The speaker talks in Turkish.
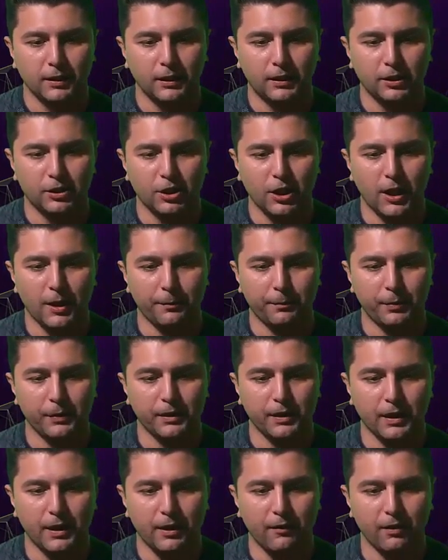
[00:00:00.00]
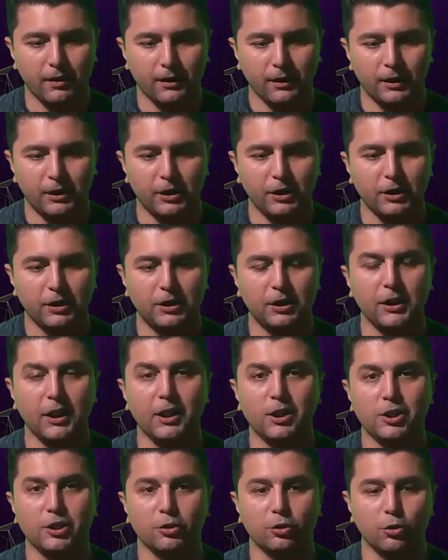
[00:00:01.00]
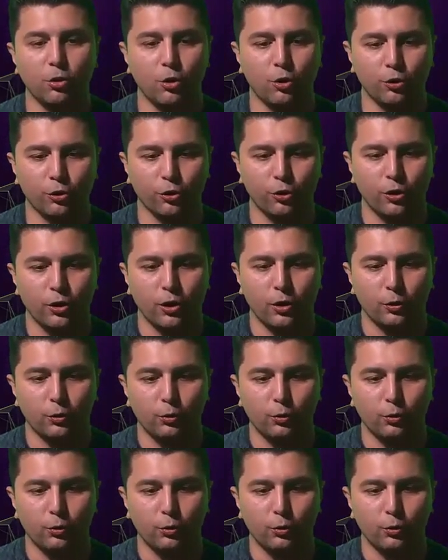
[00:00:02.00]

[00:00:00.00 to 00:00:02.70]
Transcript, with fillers: 2 çarpı 1'den. Evet 2 2'ye eşit. Doğru.